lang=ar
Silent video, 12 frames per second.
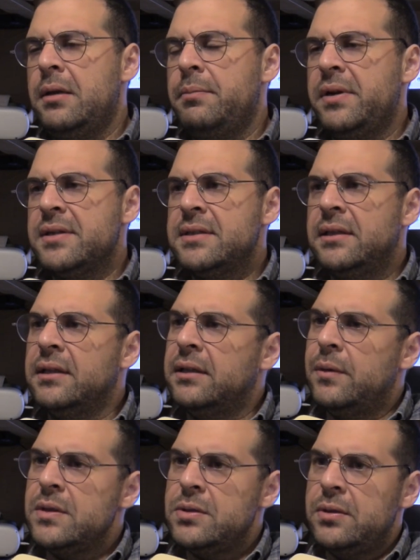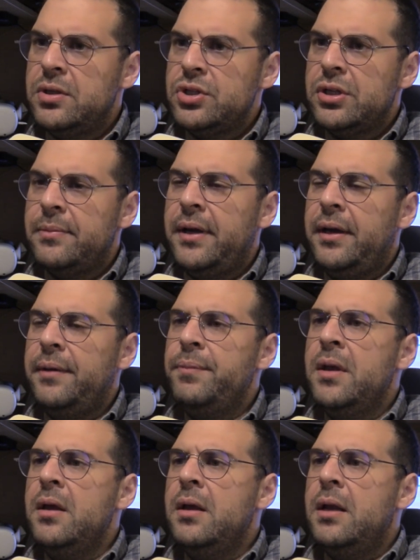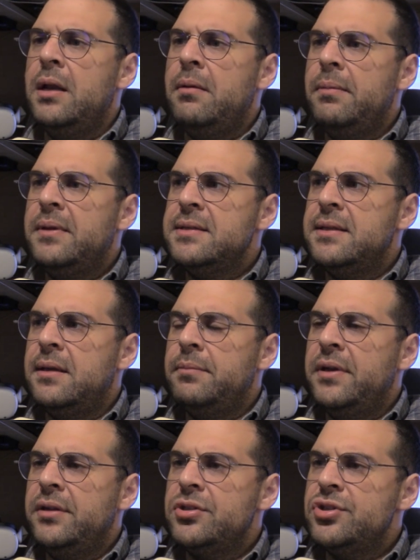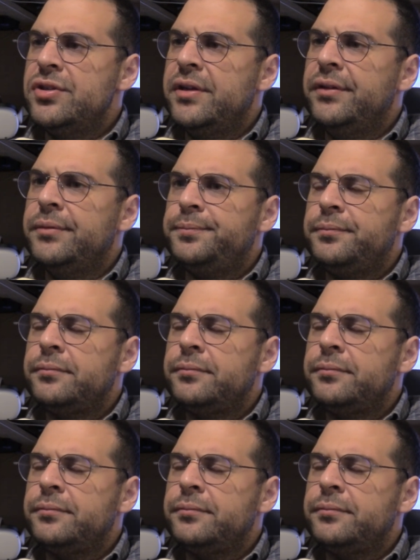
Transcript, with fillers: منصات التواصل الاجتماعي لما بتنزل أبديت جديد